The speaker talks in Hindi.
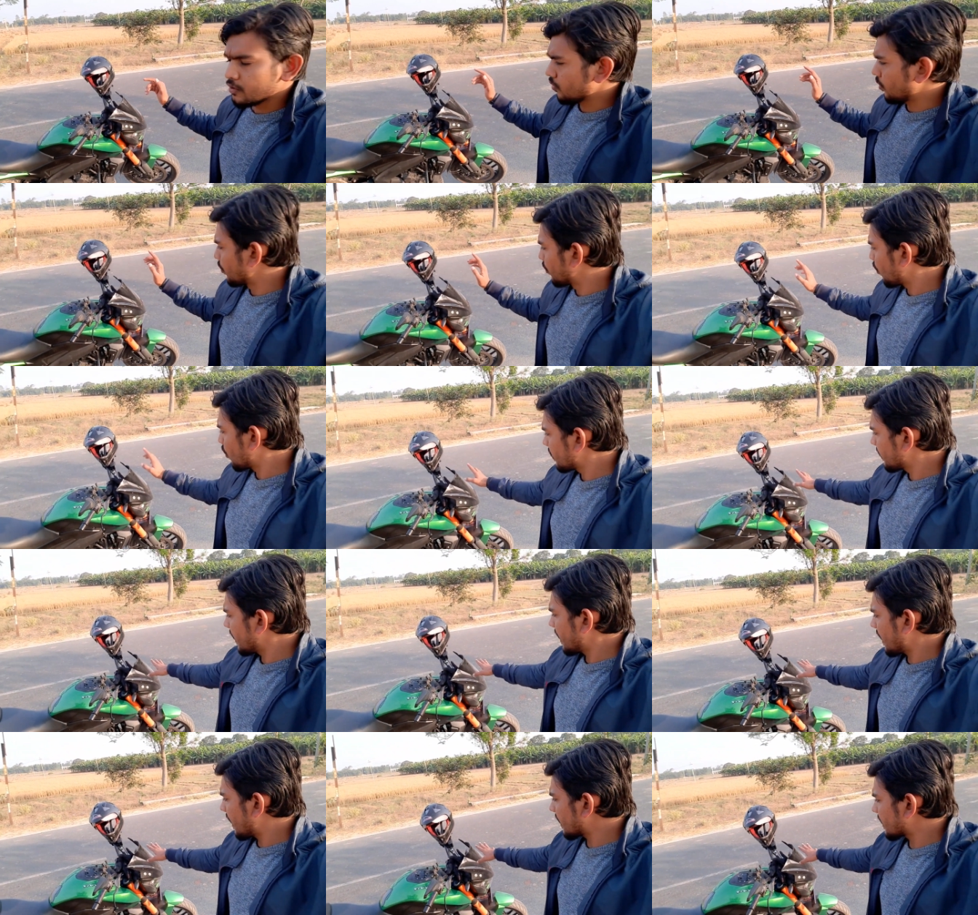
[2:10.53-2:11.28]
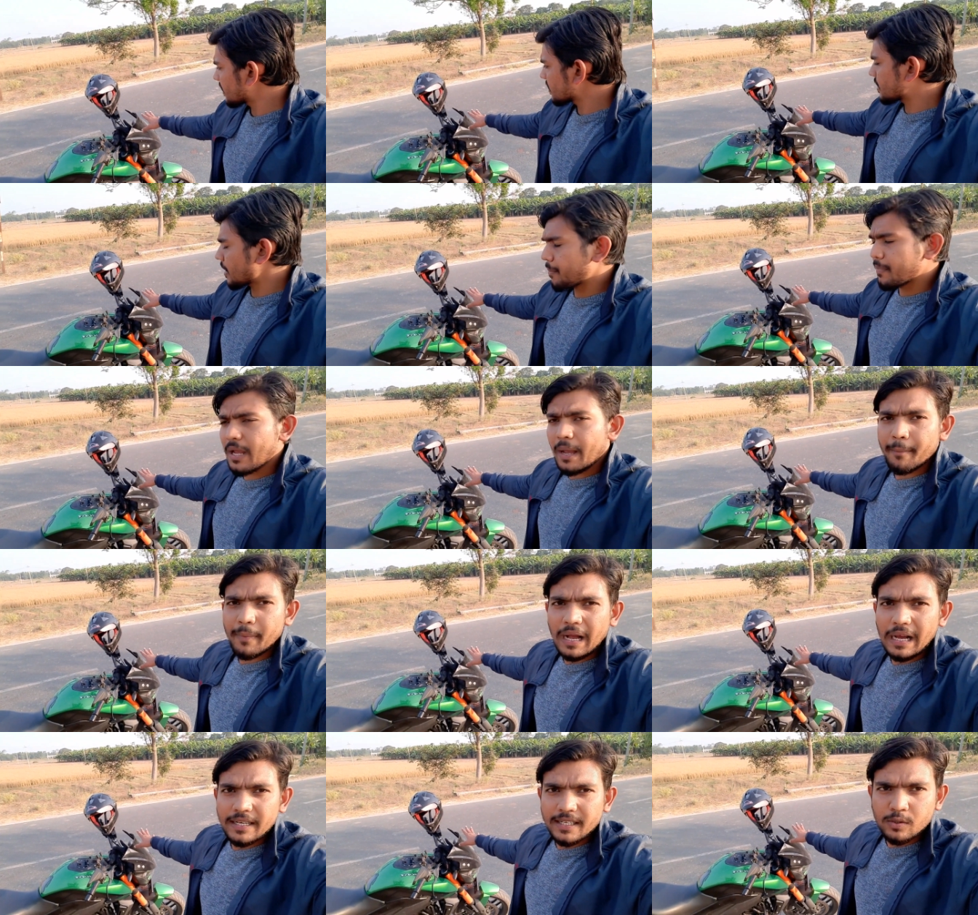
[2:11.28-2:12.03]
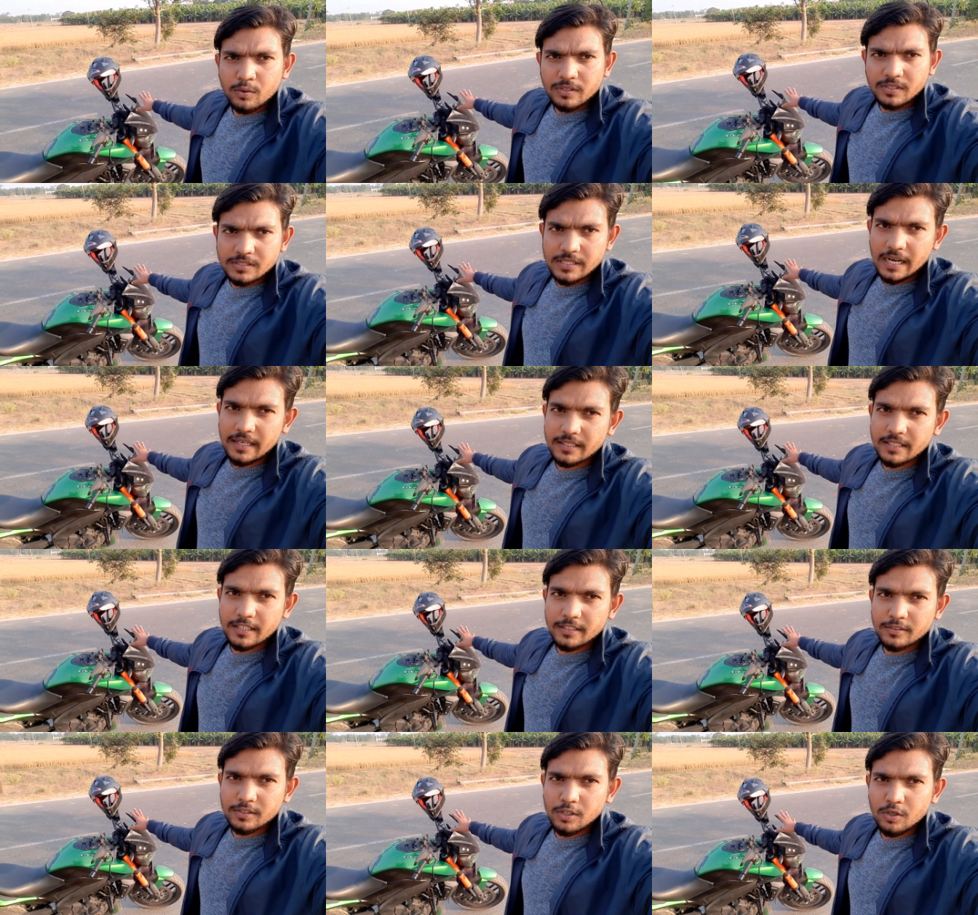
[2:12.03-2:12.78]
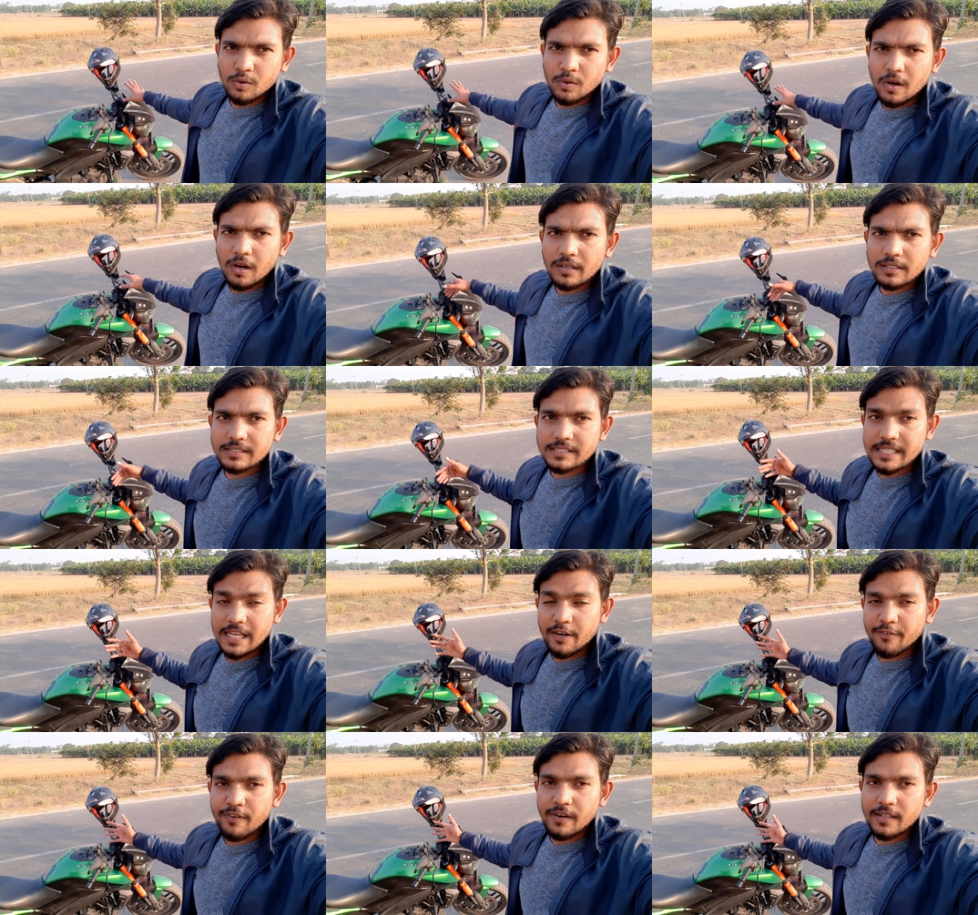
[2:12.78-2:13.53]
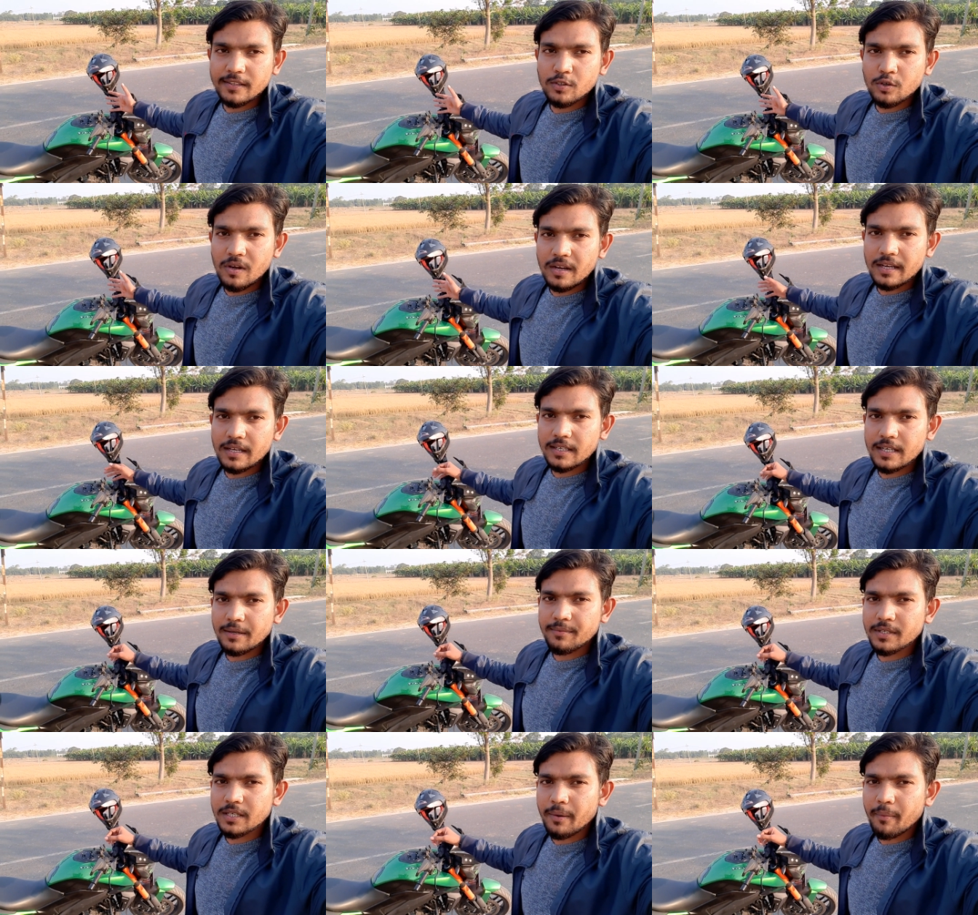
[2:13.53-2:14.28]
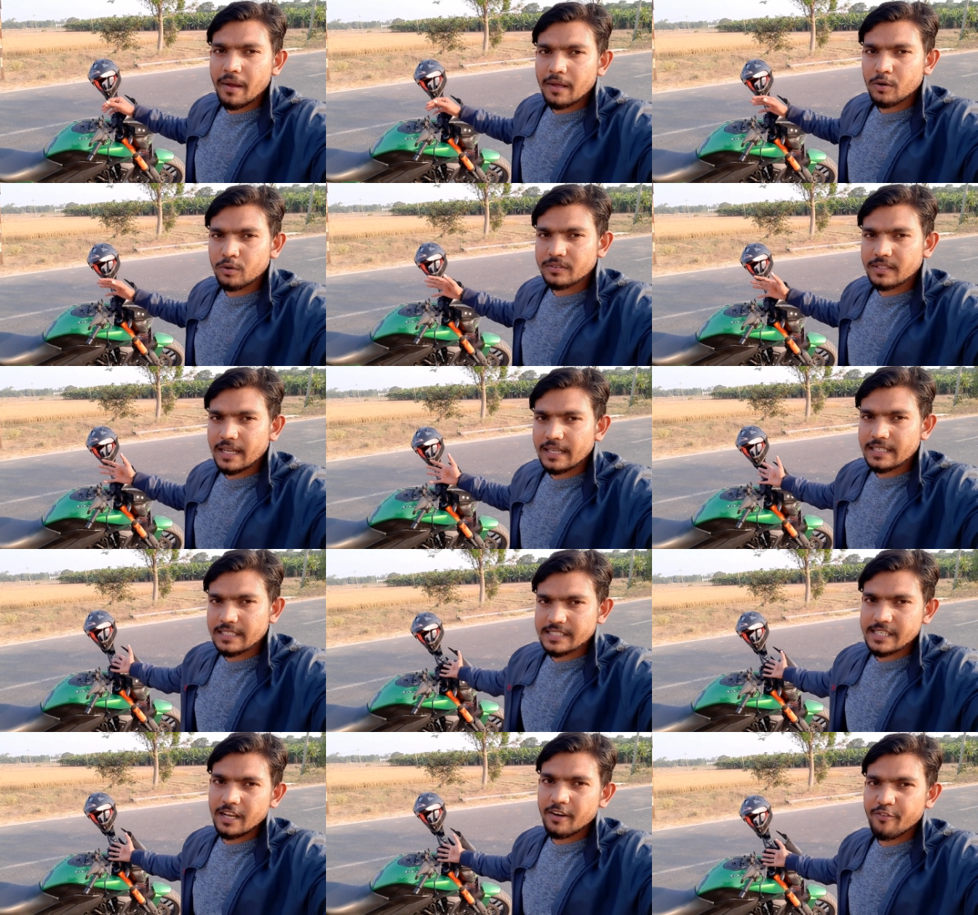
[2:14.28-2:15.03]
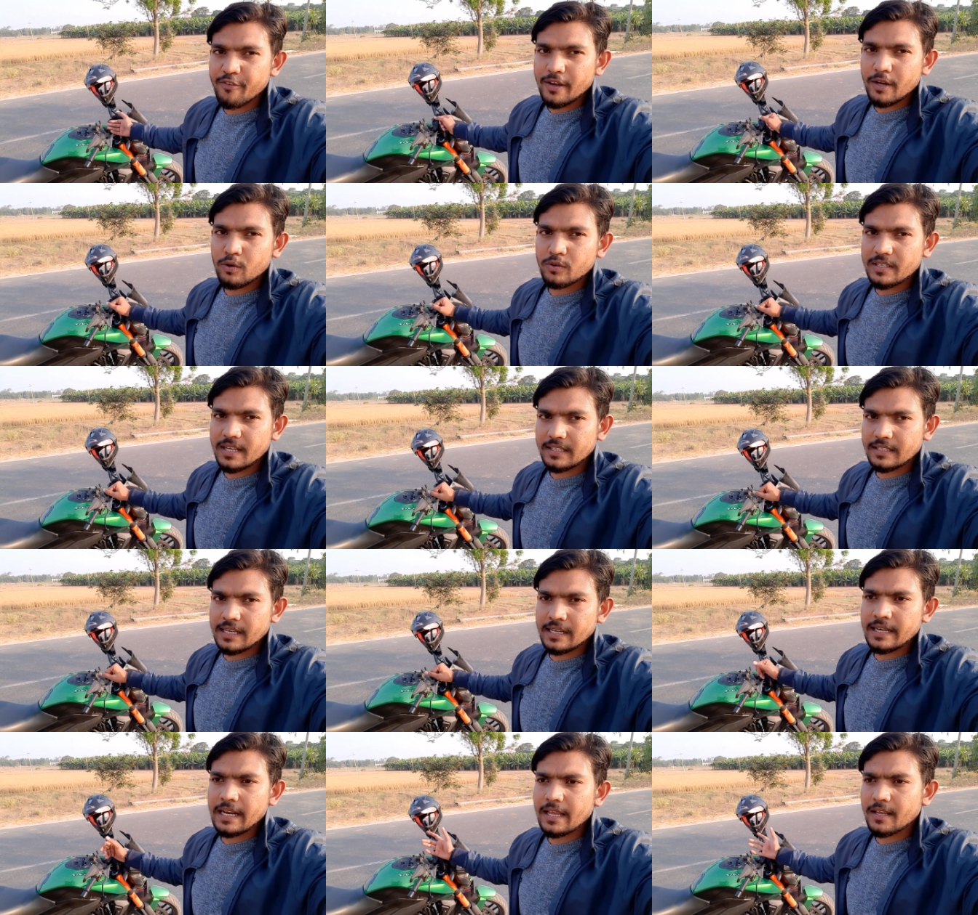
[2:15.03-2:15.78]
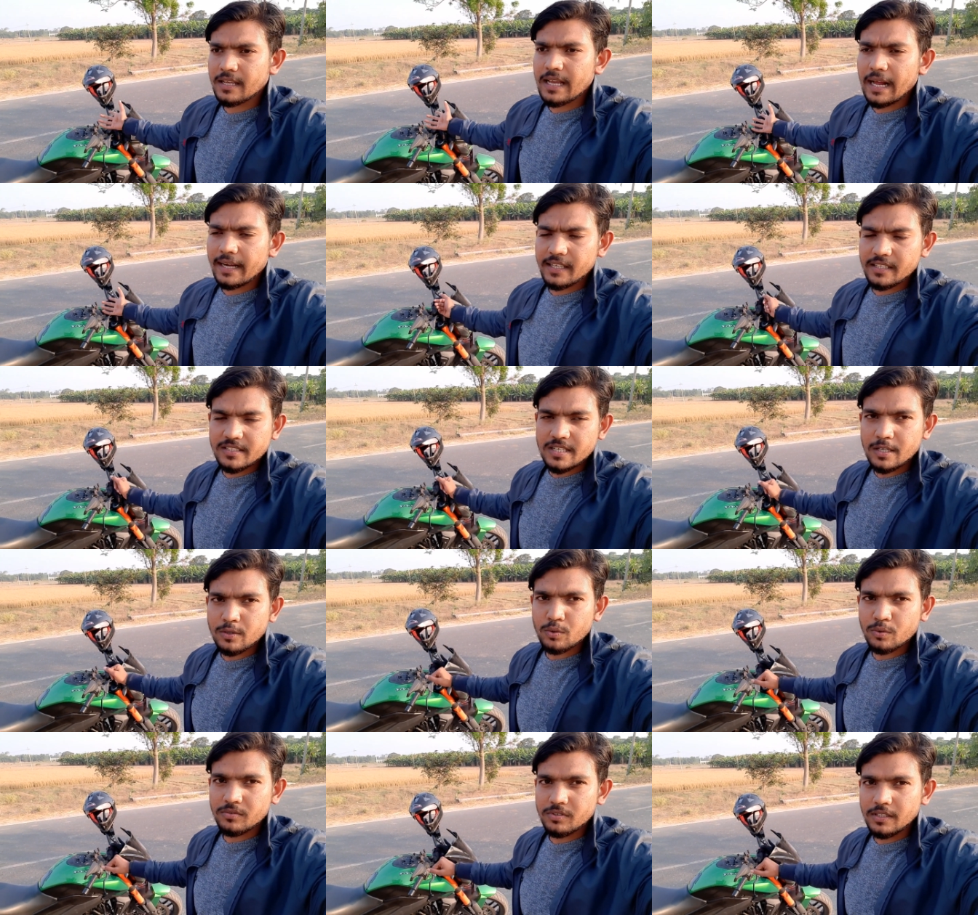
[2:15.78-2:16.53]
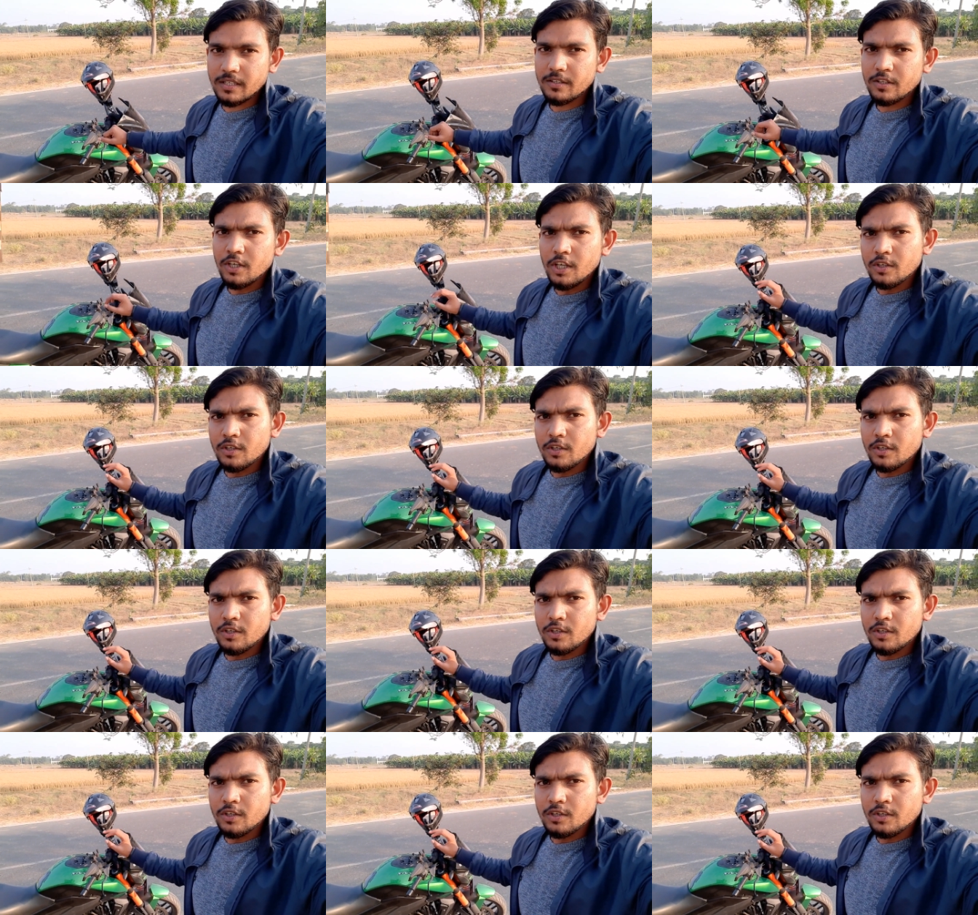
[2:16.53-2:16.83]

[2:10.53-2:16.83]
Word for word: तो वो ये है कि जब भी आप गाड़ी को स्टार्ट करते हो और सेल्फ लेते हो अगर कभी कभार होता है कि सेल्फ फेल हो जाता है नई गाड़ी स्टार्ट होती है